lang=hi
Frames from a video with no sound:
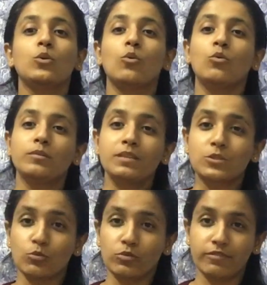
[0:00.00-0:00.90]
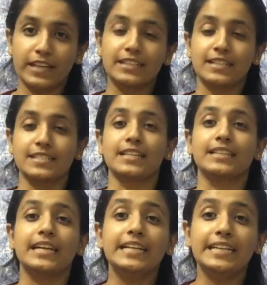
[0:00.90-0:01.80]
कोर्ट में सूट फाइल कर
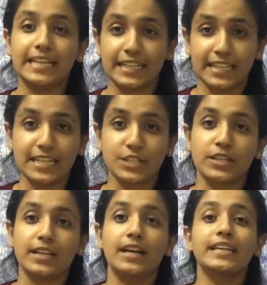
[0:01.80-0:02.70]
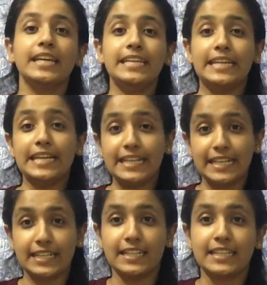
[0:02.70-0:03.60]
सकता है डिक्लेरेशन का कि ये
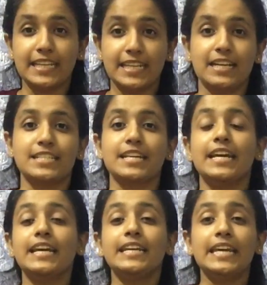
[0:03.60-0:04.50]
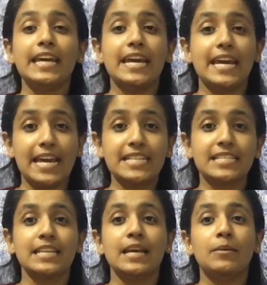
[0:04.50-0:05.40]
डिक्लेयर किया जाए कि
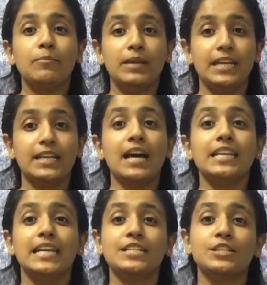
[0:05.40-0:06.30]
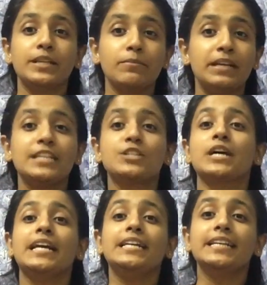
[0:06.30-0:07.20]
एस मेरा लेजिटिमेट
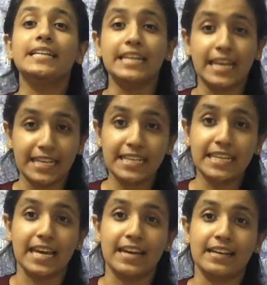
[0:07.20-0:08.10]
चाइल्ड नहीं है